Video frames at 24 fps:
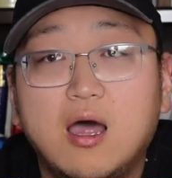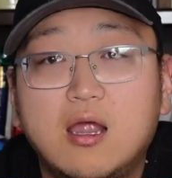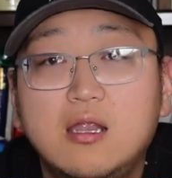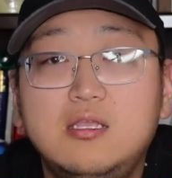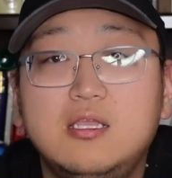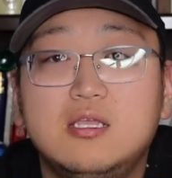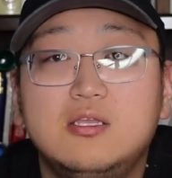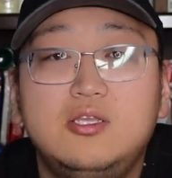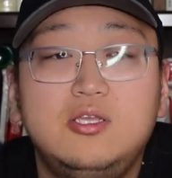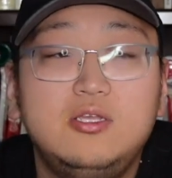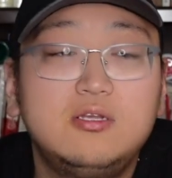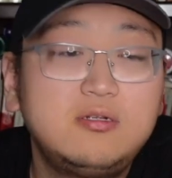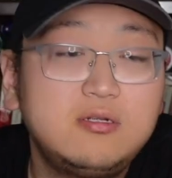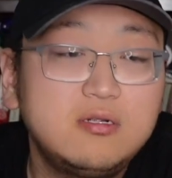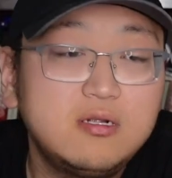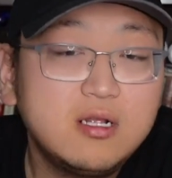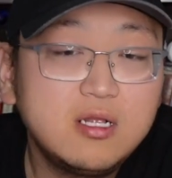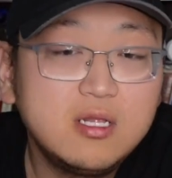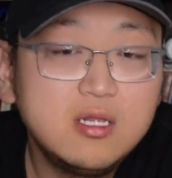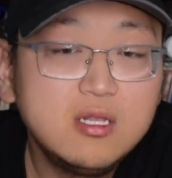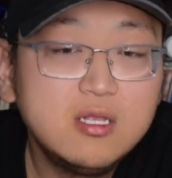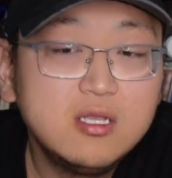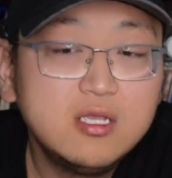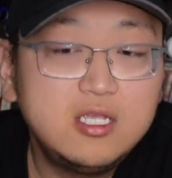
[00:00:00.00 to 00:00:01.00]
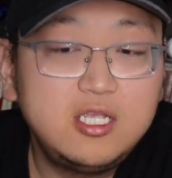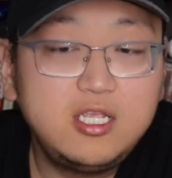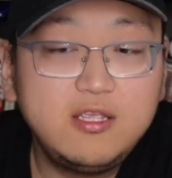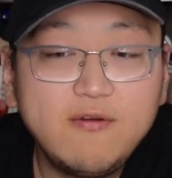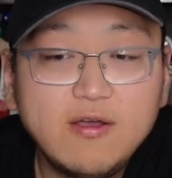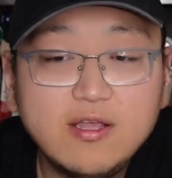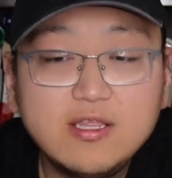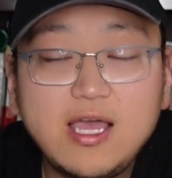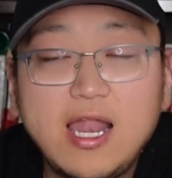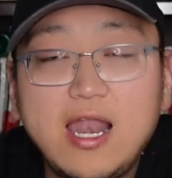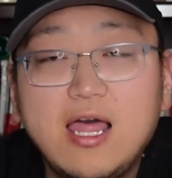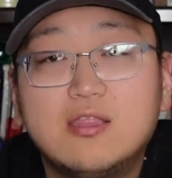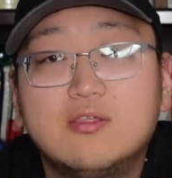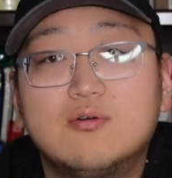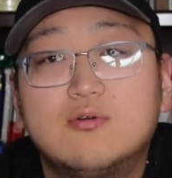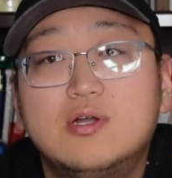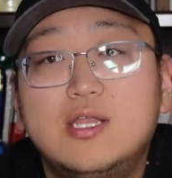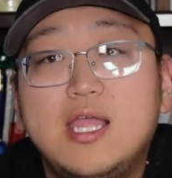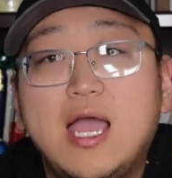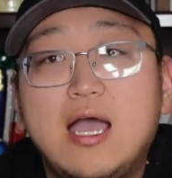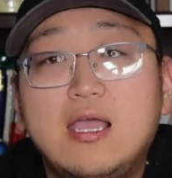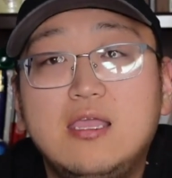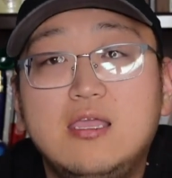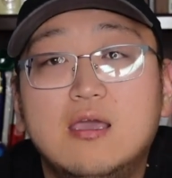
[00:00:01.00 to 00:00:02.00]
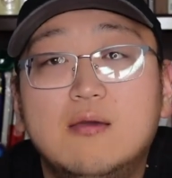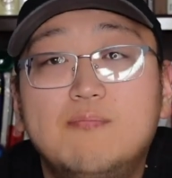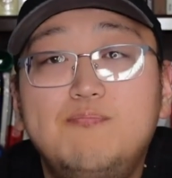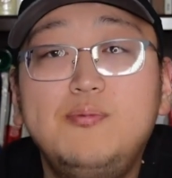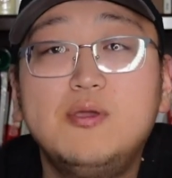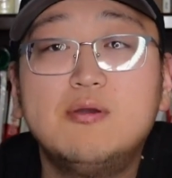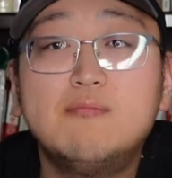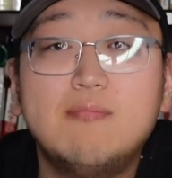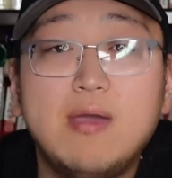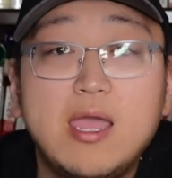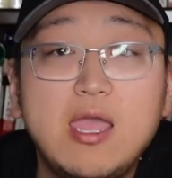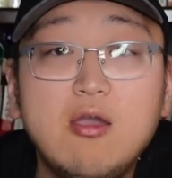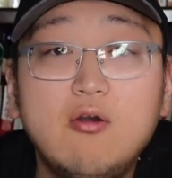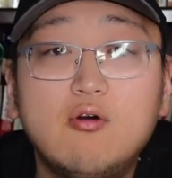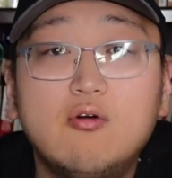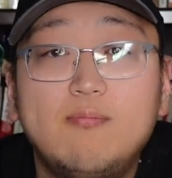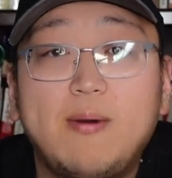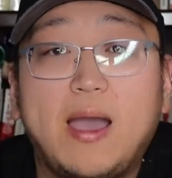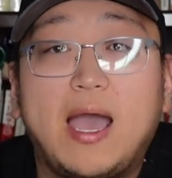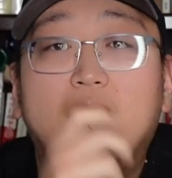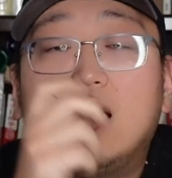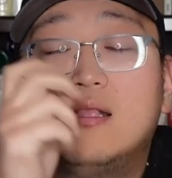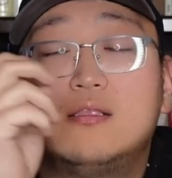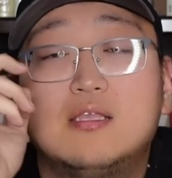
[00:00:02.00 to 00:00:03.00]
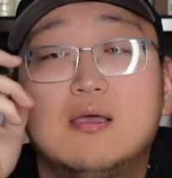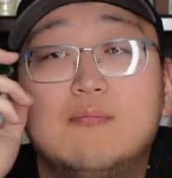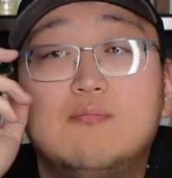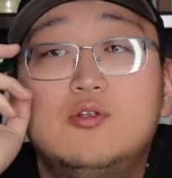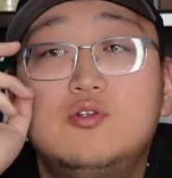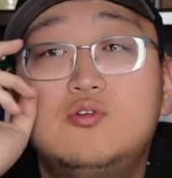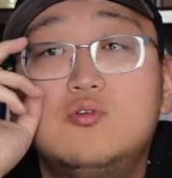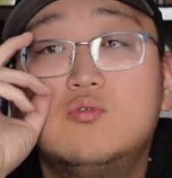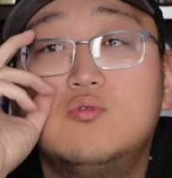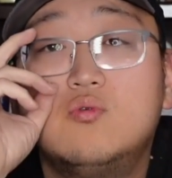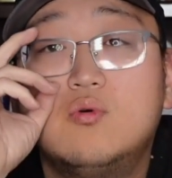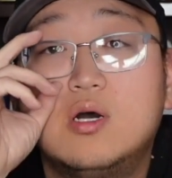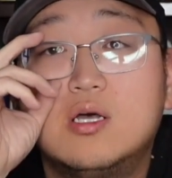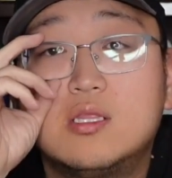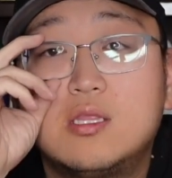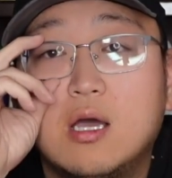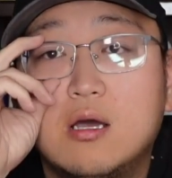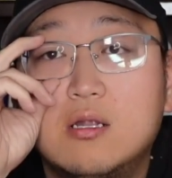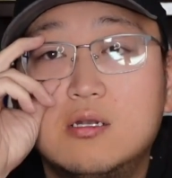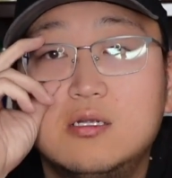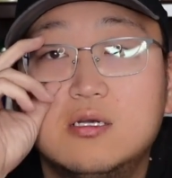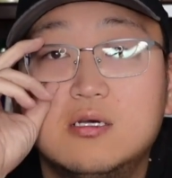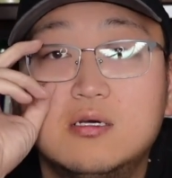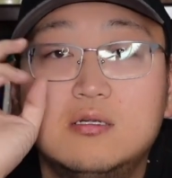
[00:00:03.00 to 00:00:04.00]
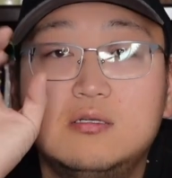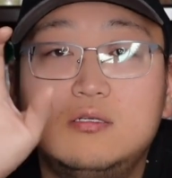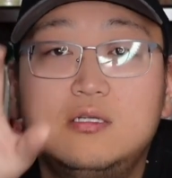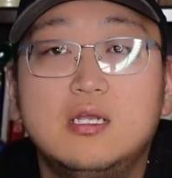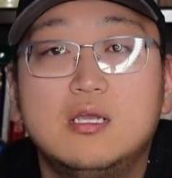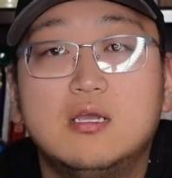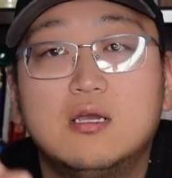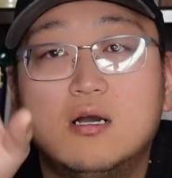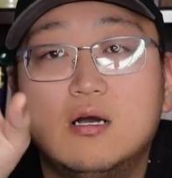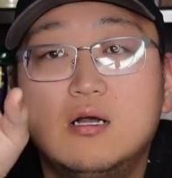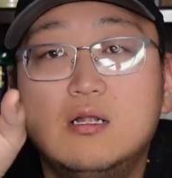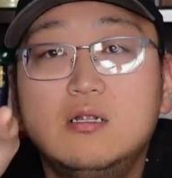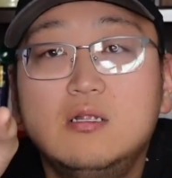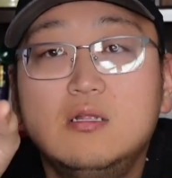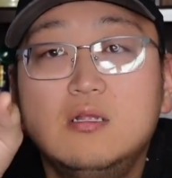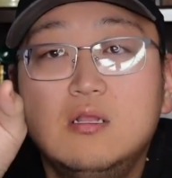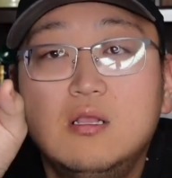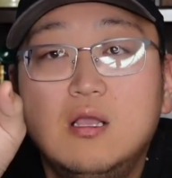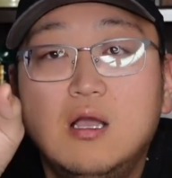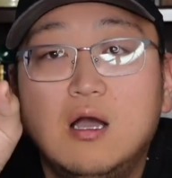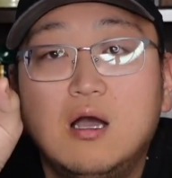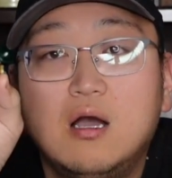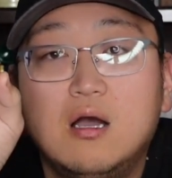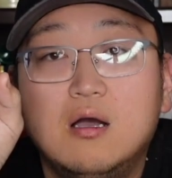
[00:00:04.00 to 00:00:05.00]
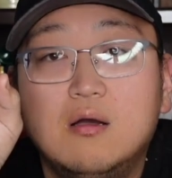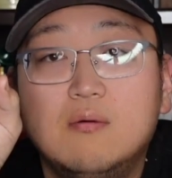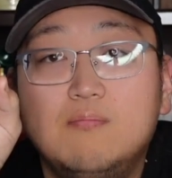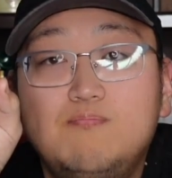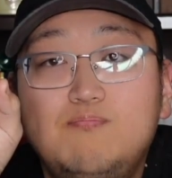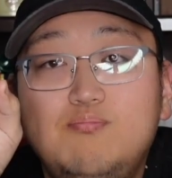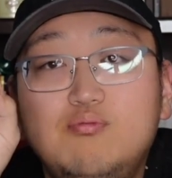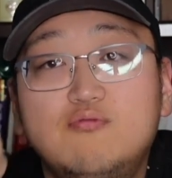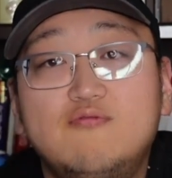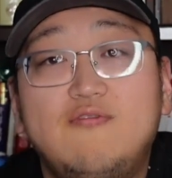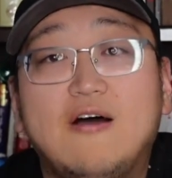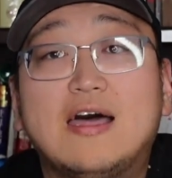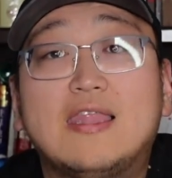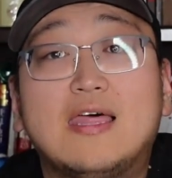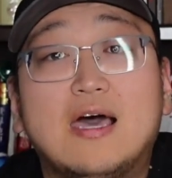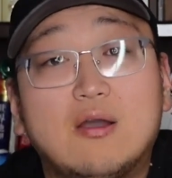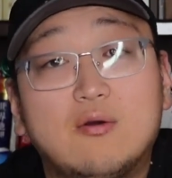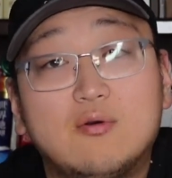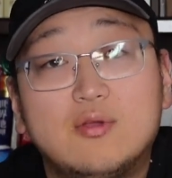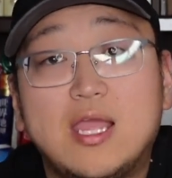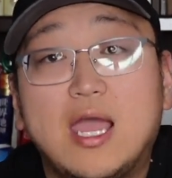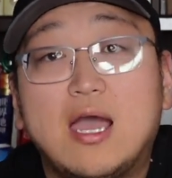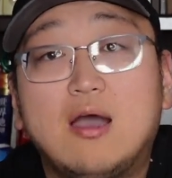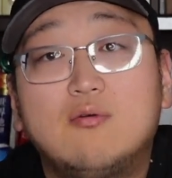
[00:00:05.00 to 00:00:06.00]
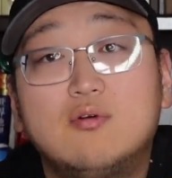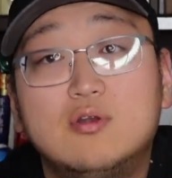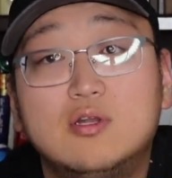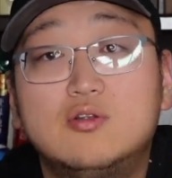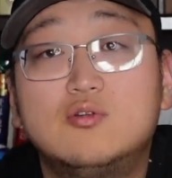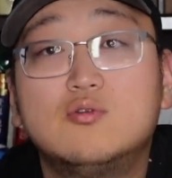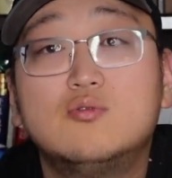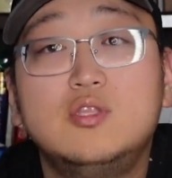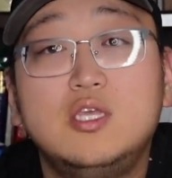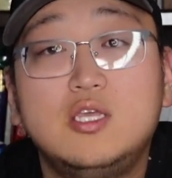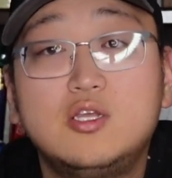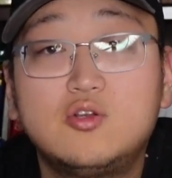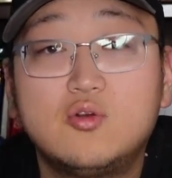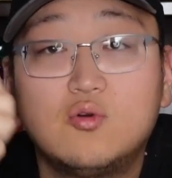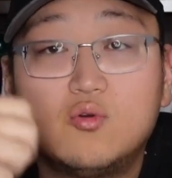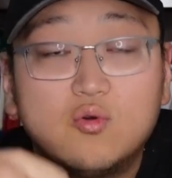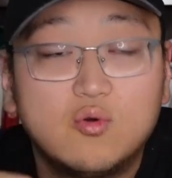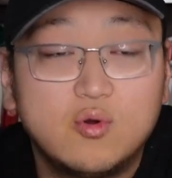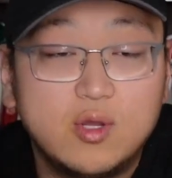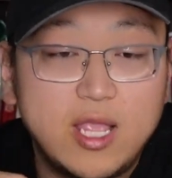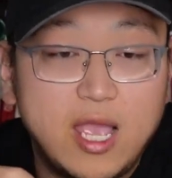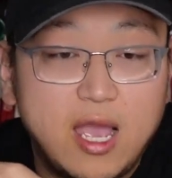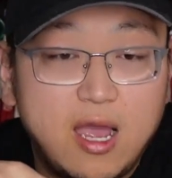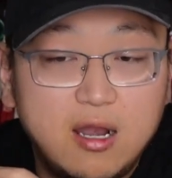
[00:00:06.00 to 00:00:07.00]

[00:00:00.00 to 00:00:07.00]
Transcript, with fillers: 而且其实西方大量的国家也并没有把咱们中国当成这个呃不发达国家或者中低收入国家。